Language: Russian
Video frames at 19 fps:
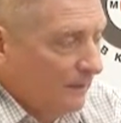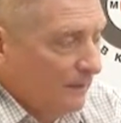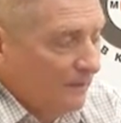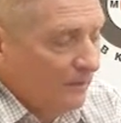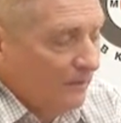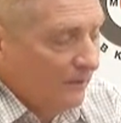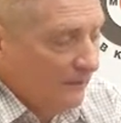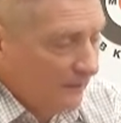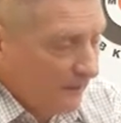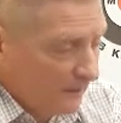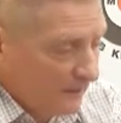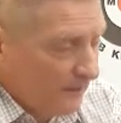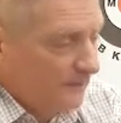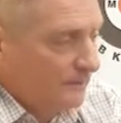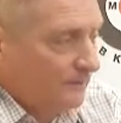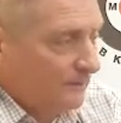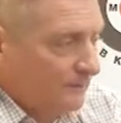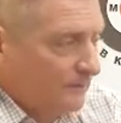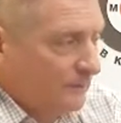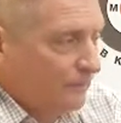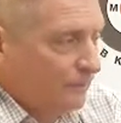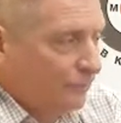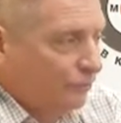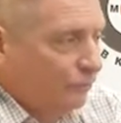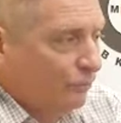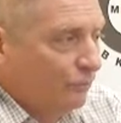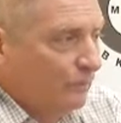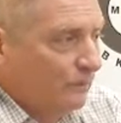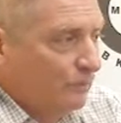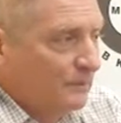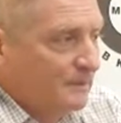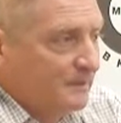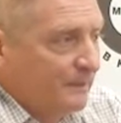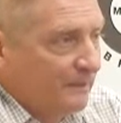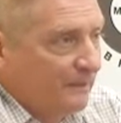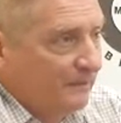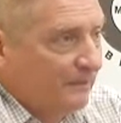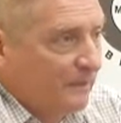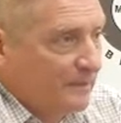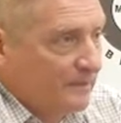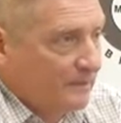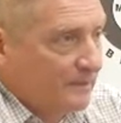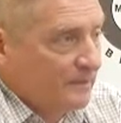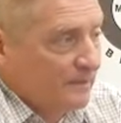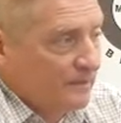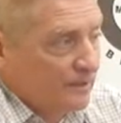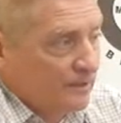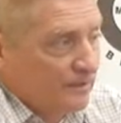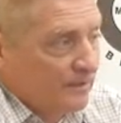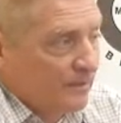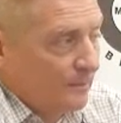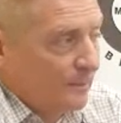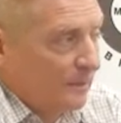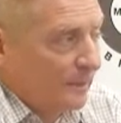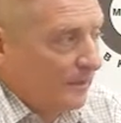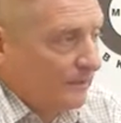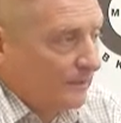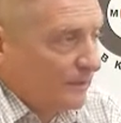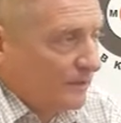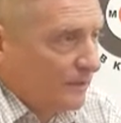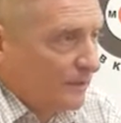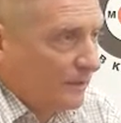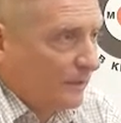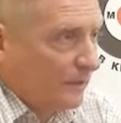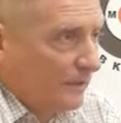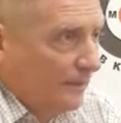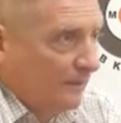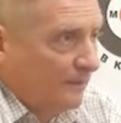и э, у «Справедливой России» сложились нормальные отношения.